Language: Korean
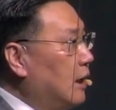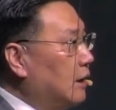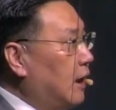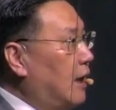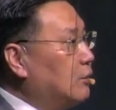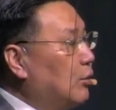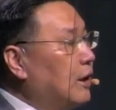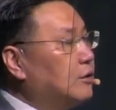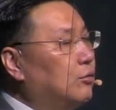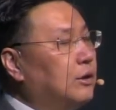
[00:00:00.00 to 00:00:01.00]

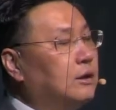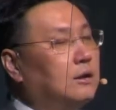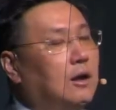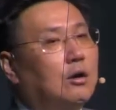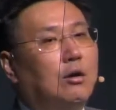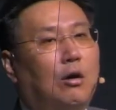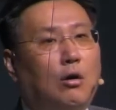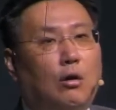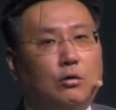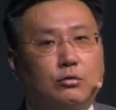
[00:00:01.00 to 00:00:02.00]
계속해서 우리를
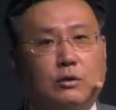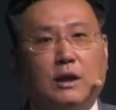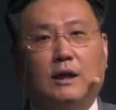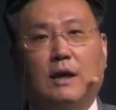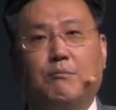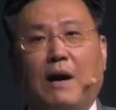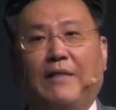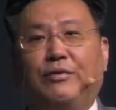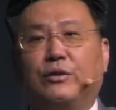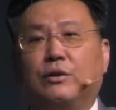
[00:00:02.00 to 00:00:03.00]
거룩하게
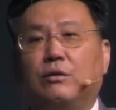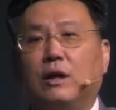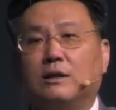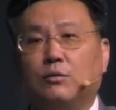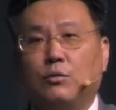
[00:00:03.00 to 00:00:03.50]
만들어 가지고